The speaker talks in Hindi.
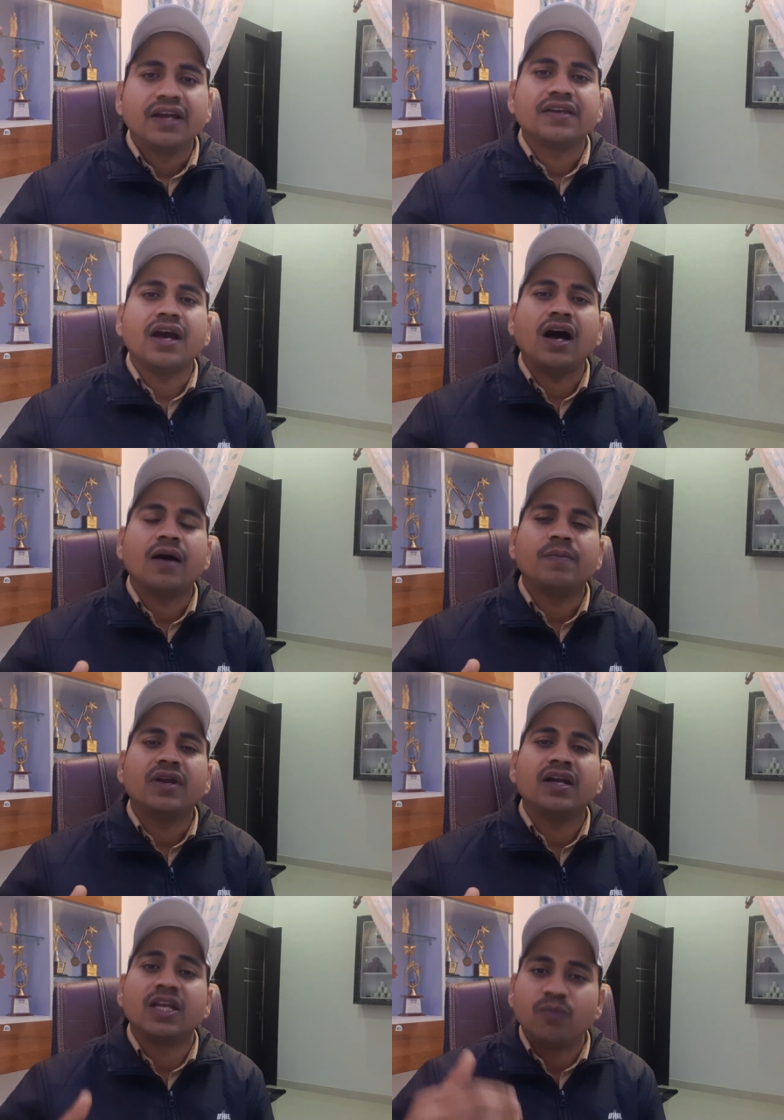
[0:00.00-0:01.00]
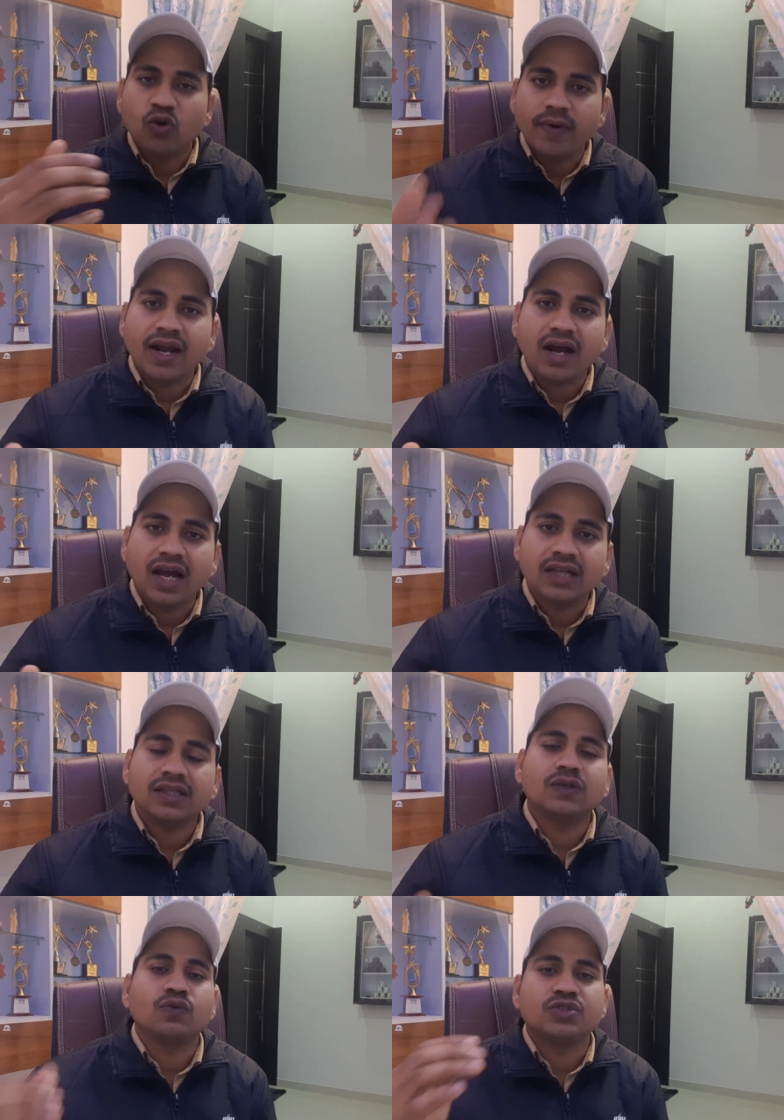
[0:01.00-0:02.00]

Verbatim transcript: या आपने डिप्लोमा लगाया था तो